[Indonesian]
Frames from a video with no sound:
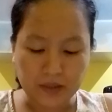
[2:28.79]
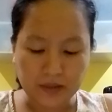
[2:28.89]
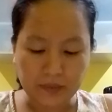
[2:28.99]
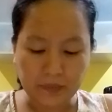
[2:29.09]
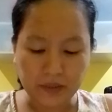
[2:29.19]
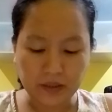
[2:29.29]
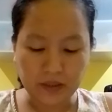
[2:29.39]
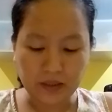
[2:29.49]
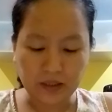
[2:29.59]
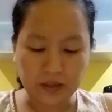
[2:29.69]

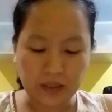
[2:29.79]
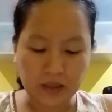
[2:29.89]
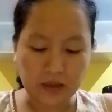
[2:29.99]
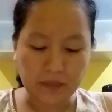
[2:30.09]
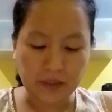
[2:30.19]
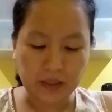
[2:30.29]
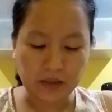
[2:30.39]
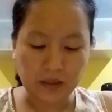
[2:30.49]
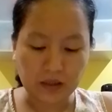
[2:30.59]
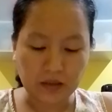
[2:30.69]
Seperti yang telah kami
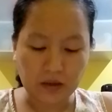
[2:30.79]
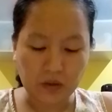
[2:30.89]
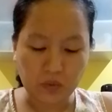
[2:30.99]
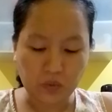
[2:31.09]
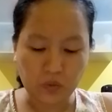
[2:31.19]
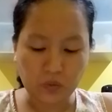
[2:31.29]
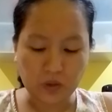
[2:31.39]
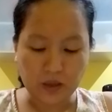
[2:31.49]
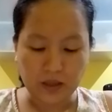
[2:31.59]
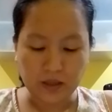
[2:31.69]
katakan dahulu,
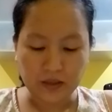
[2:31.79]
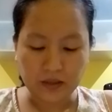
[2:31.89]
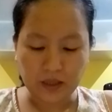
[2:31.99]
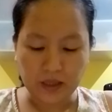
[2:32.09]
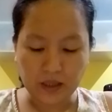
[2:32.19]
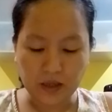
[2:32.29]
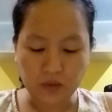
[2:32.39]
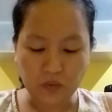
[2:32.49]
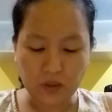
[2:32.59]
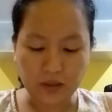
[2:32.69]

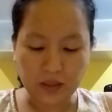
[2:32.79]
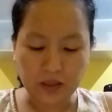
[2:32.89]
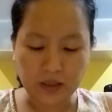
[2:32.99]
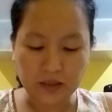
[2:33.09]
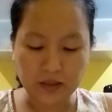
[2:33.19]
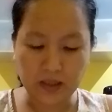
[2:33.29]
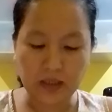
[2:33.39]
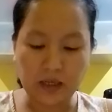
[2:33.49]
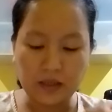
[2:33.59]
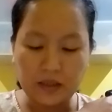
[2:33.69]
sekarang kukatakan
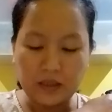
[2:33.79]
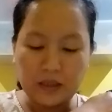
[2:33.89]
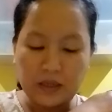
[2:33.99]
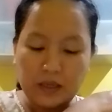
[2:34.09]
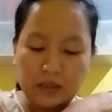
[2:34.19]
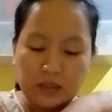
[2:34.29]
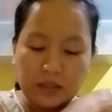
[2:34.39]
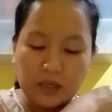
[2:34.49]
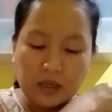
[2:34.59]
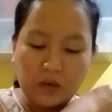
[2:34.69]
sekali lagi,
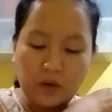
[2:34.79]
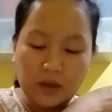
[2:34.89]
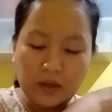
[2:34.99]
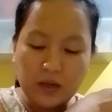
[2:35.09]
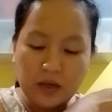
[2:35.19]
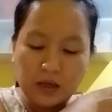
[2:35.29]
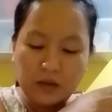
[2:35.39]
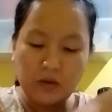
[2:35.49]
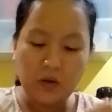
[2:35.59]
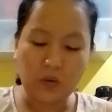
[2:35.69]
jikalau
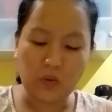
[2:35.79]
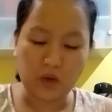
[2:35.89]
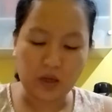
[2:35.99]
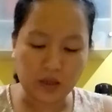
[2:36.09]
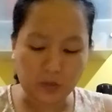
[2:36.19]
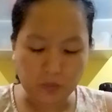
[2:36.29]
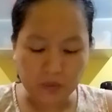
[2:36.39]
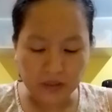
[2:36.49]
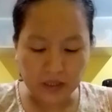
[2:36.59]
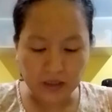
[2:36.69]
ada orang yang
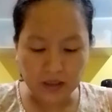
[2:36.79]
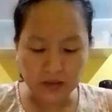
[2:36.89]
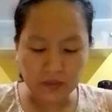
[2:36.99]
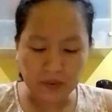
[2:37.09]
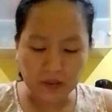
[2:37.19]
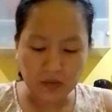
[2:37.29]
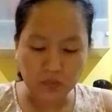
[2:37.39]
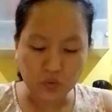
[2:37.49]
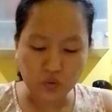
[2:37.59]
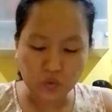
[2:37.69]
memberitakan
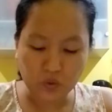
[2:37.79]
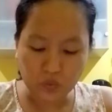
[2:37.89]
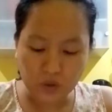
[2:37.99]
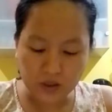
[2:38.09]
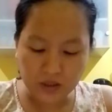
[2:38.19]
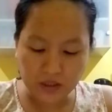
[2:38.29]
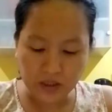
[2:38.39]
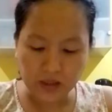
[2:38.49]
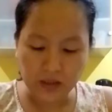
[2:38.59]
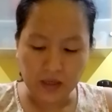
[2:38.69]
kepadamu suatu
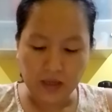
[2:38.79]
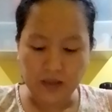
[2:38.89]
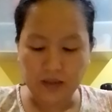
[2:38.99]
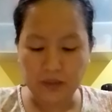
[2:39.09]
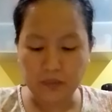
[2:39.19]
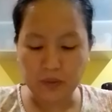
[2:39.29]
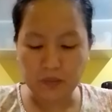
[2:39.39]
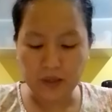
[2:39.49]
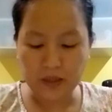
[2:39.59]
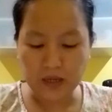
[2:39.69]
Injil yang
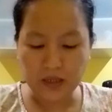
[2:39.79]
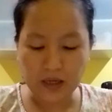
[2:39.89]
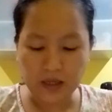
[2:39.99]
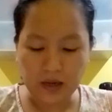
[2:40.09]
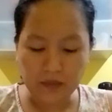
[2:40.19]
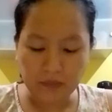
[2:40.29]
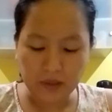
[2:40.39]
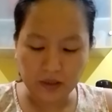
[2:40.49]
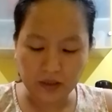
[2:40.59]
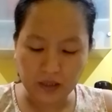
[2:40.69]
berbeda dengan
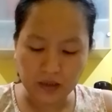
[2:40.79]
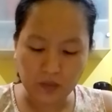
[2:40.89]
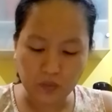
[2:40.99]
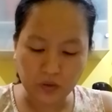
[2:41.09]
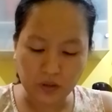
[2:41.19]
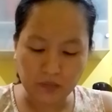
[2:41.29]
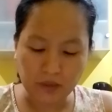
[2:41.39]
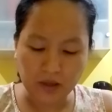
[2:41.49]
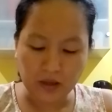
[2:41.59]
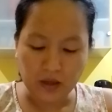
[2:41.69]
apa yang telah kamu
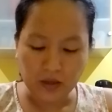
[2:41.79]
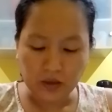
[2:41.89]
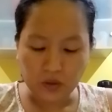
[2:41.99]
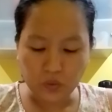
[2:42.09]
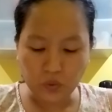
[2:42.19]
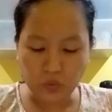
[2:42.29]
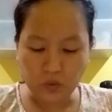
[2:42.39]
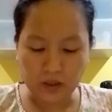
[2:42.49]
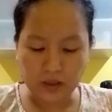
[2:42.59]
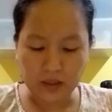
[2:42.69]
terima,
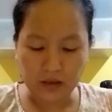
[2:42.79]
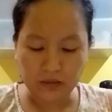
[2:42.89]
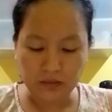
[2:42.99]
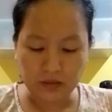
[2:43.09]
terkutuklah dia.